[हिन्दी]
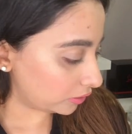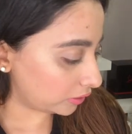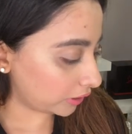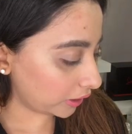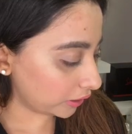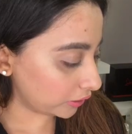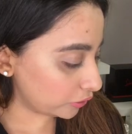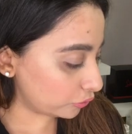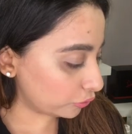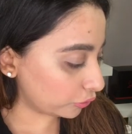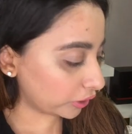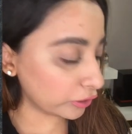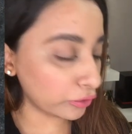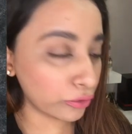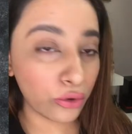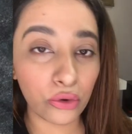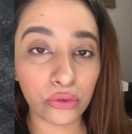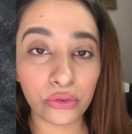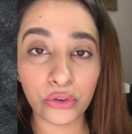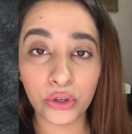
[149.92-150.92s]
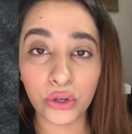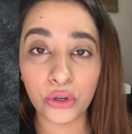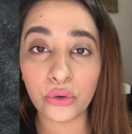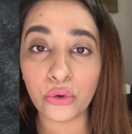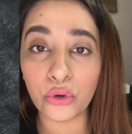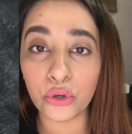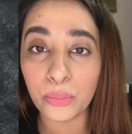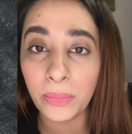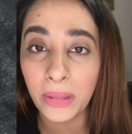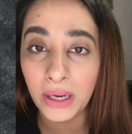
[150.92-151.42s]
देन यू कैन गो फॉर अ
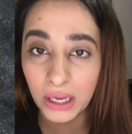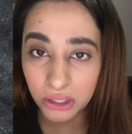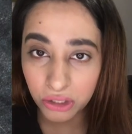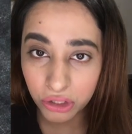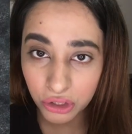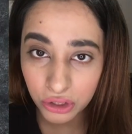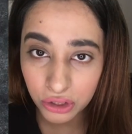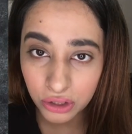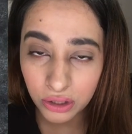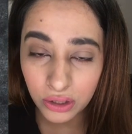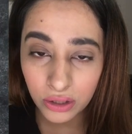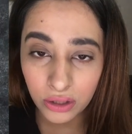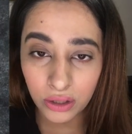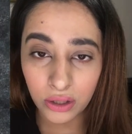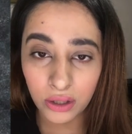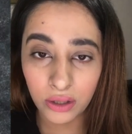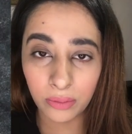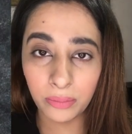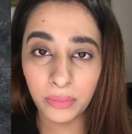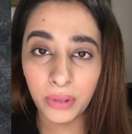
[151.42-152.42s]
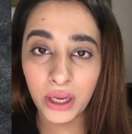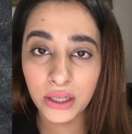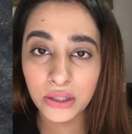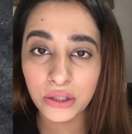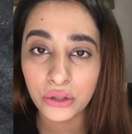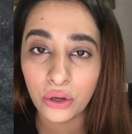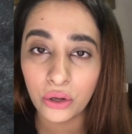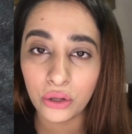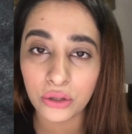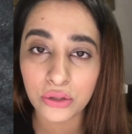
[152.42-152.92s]
गुड ब्लश
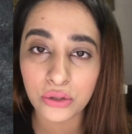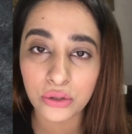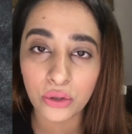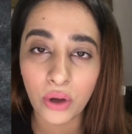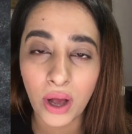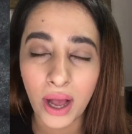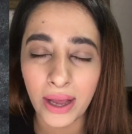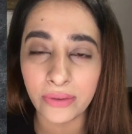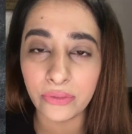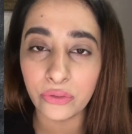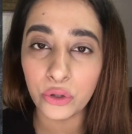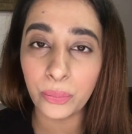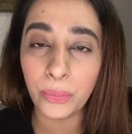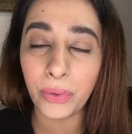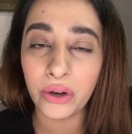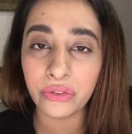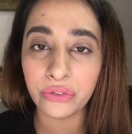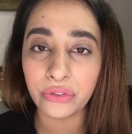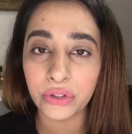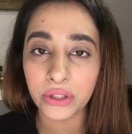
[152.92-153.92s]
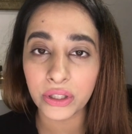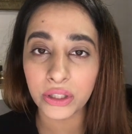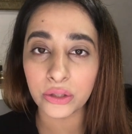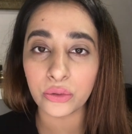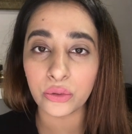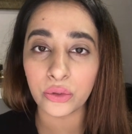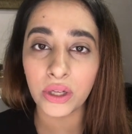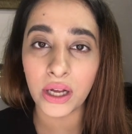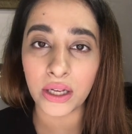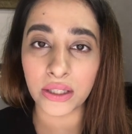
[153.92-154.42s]
ब्लश ऑल्सो आई वुड प्रेफर कि
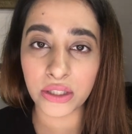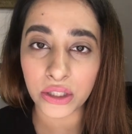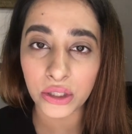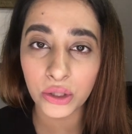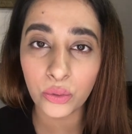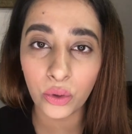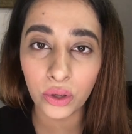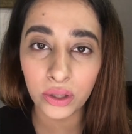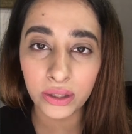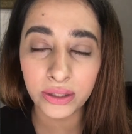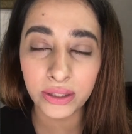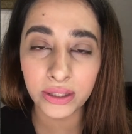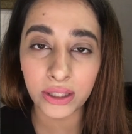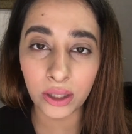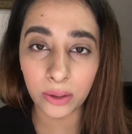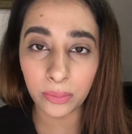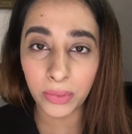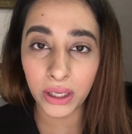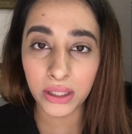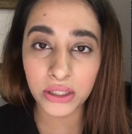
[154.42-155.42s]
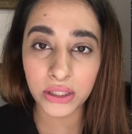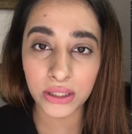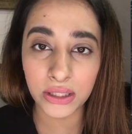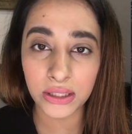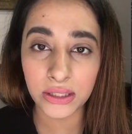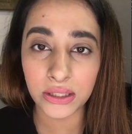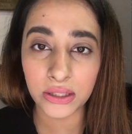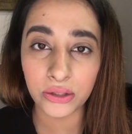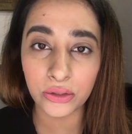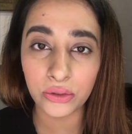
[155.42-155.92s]
थोड़ा अच्छी क्वालिटी का ब्लश
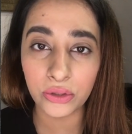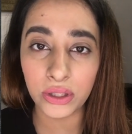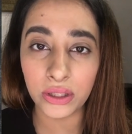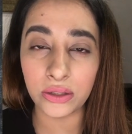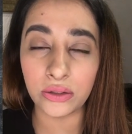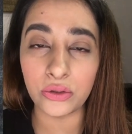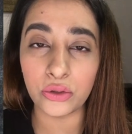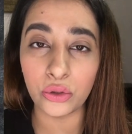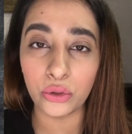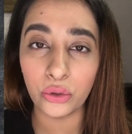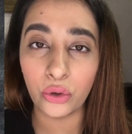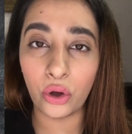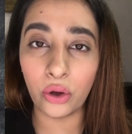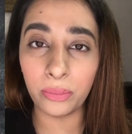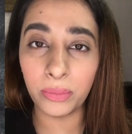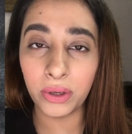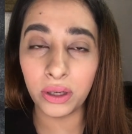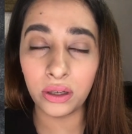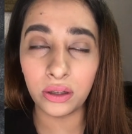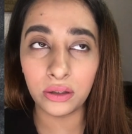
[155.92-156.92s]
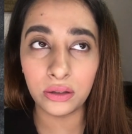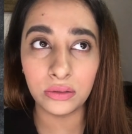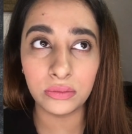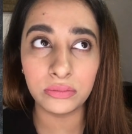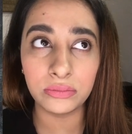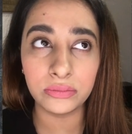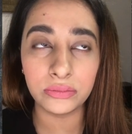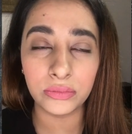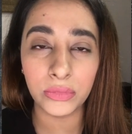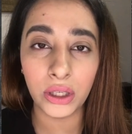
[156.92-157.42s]
लीजिए क्योंकि जो नॉर्मल
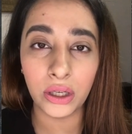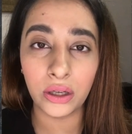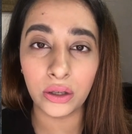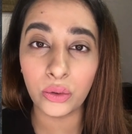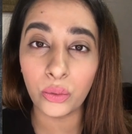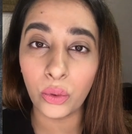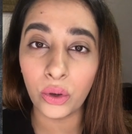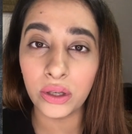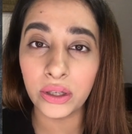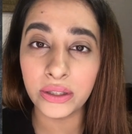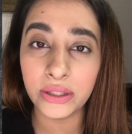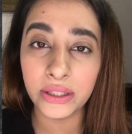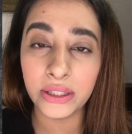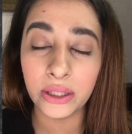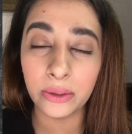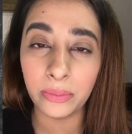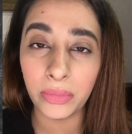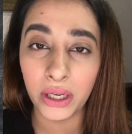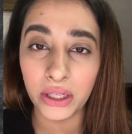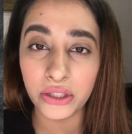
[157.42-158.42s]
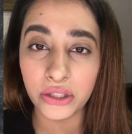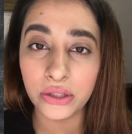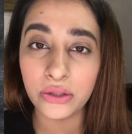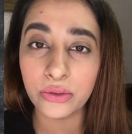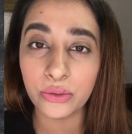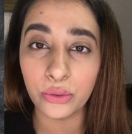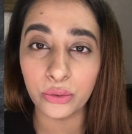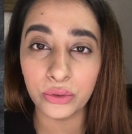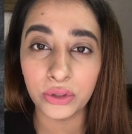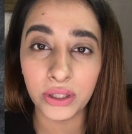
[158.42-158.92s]
क्वालिटी के
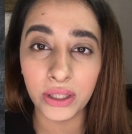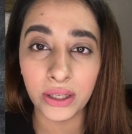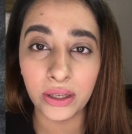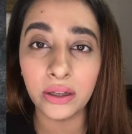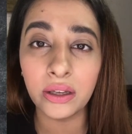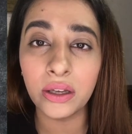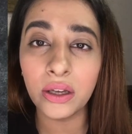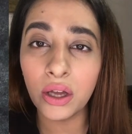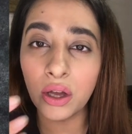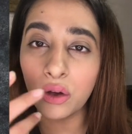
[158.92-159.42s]
ब्लशेज़ होते हैं